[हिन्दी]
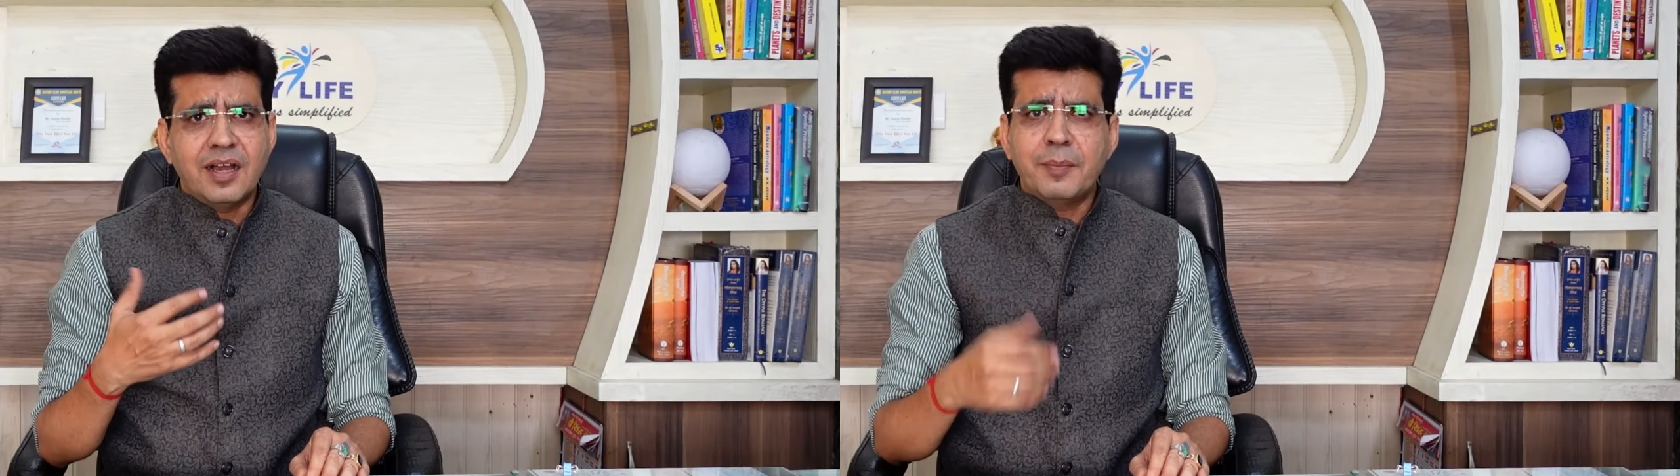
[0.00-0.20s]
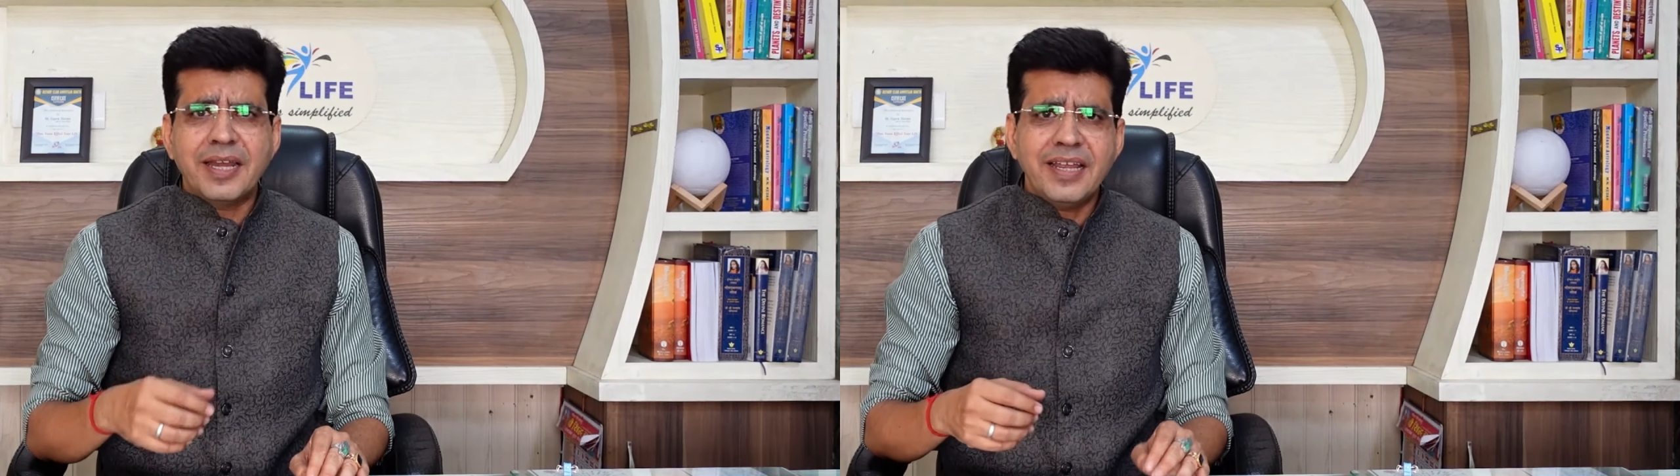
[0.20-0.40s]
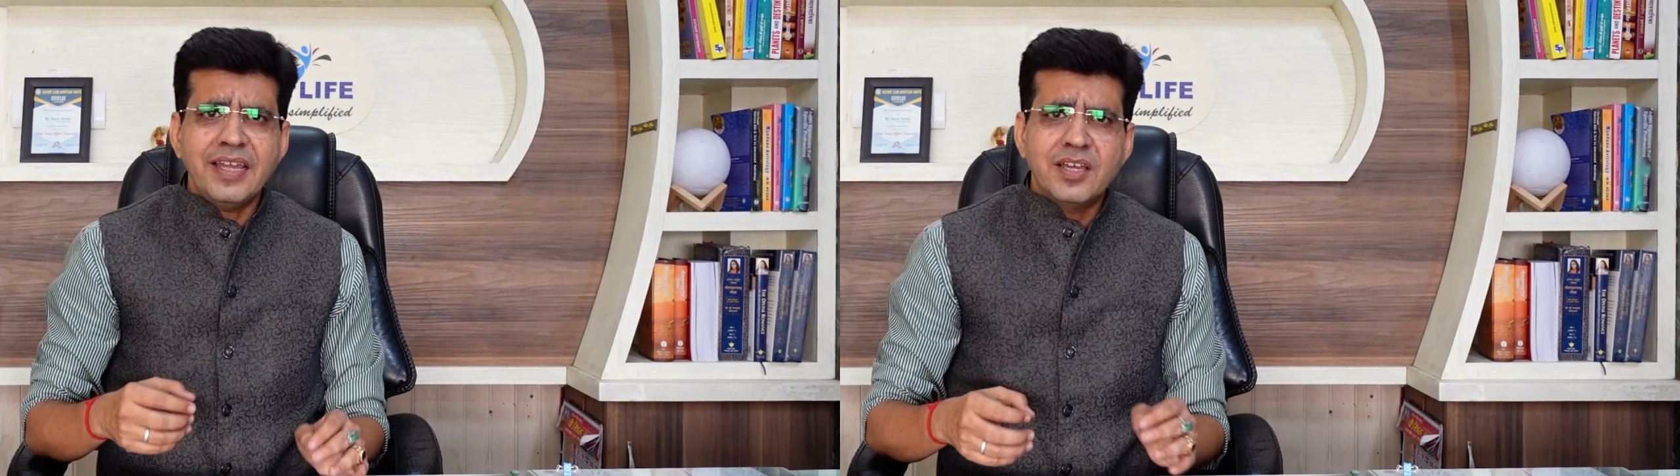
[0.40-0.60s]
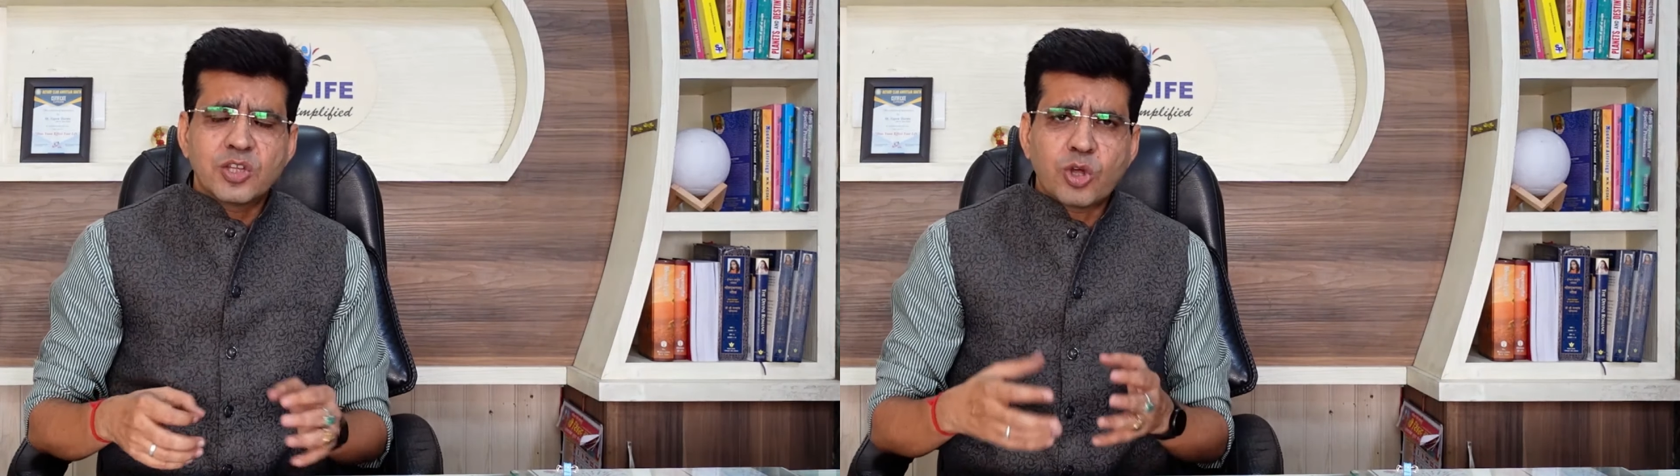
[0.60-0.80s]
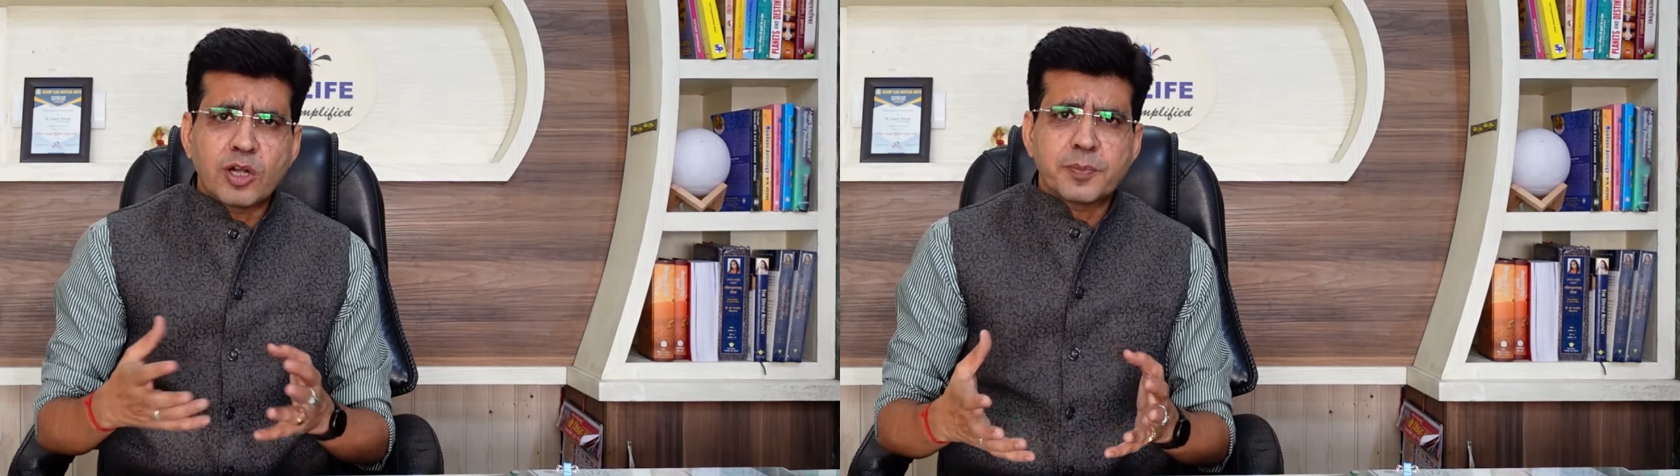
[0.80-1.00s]
हमारे
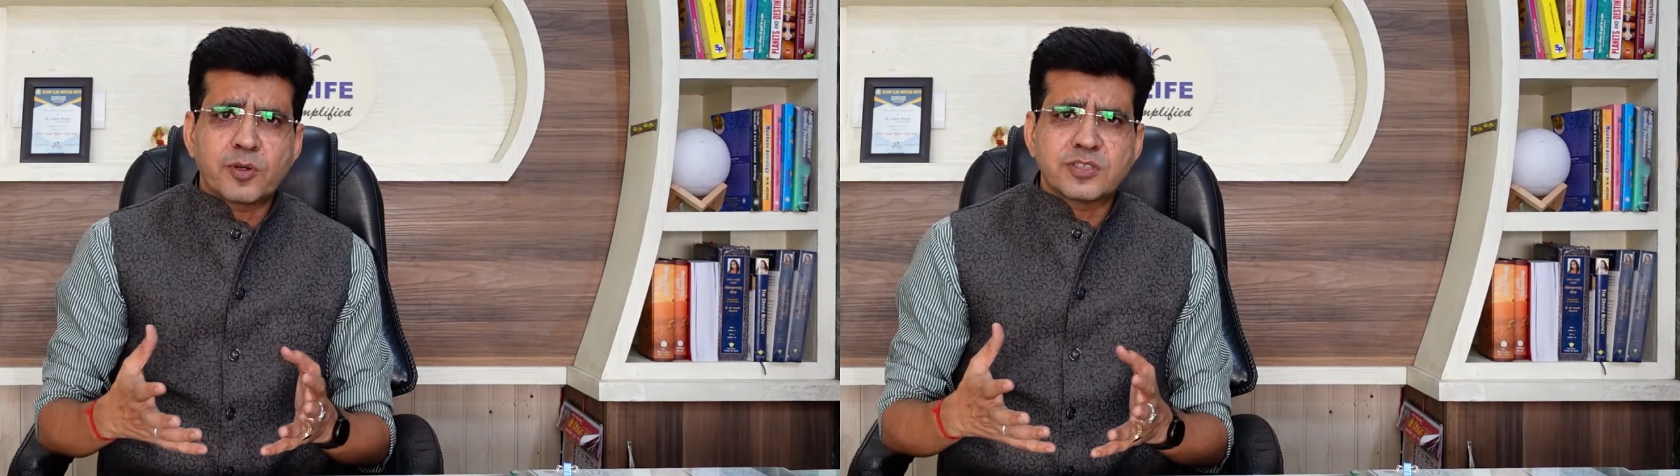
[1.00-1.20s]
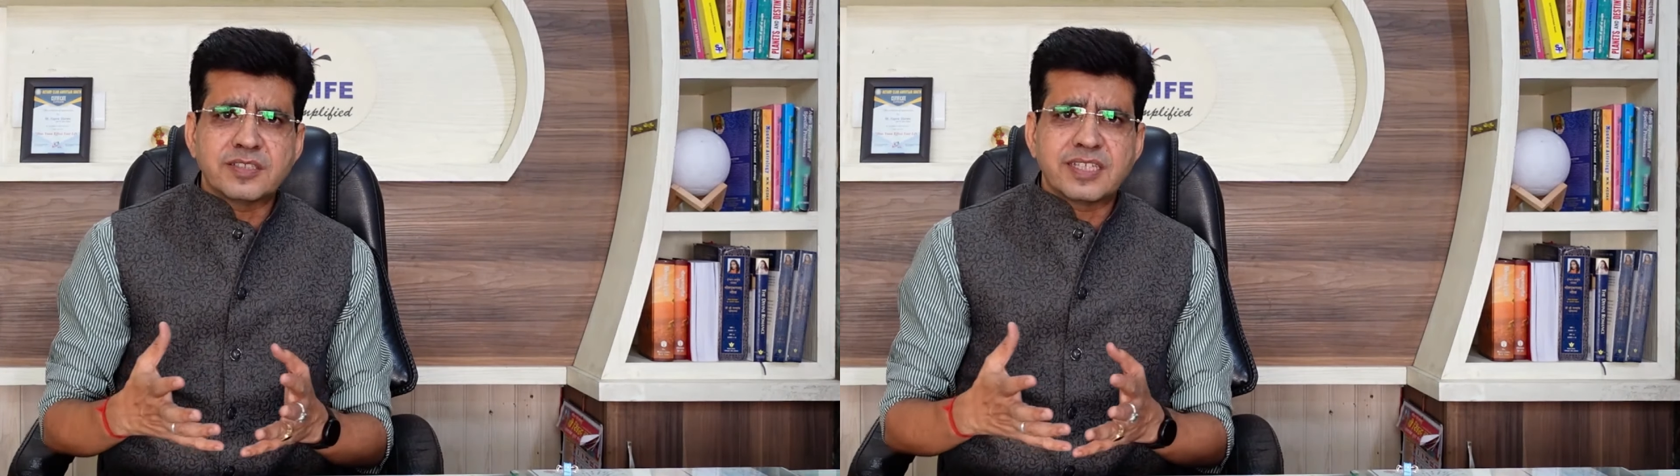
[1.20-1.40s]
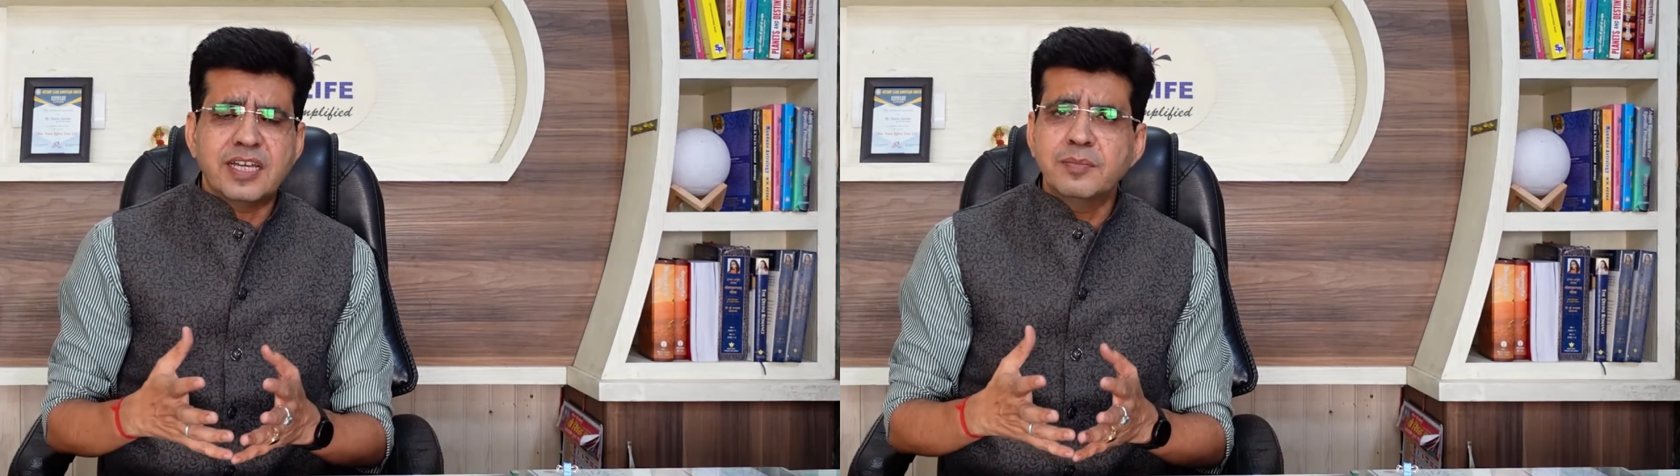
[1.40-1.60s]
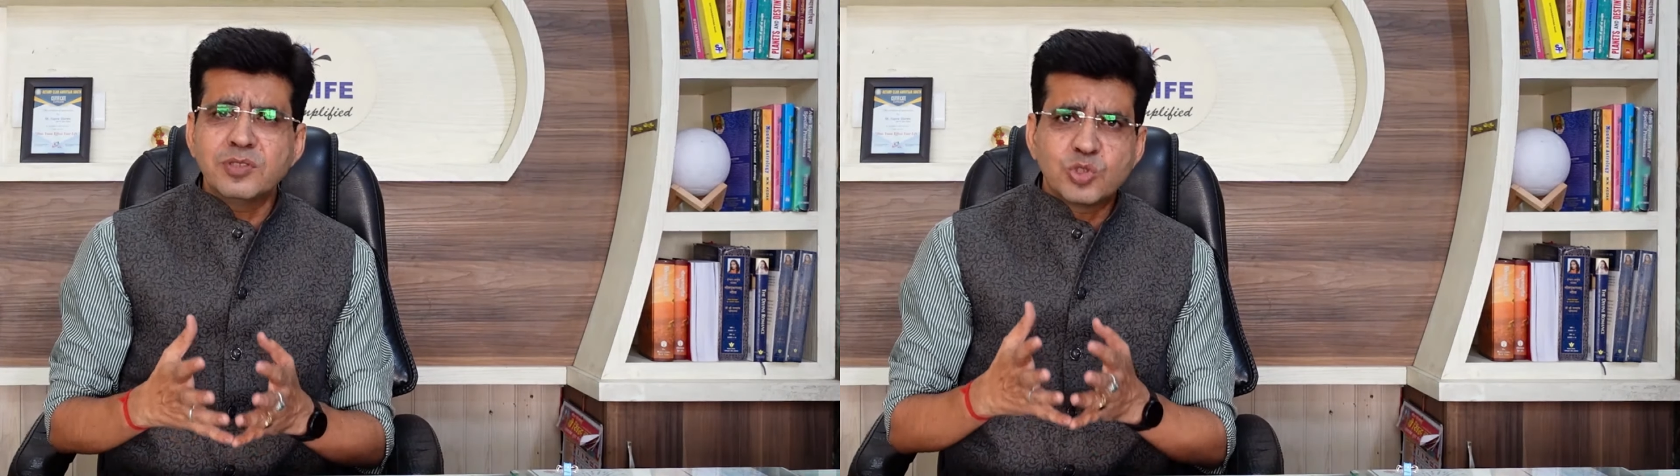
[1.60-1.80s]
थॉट प्रोसेस के हम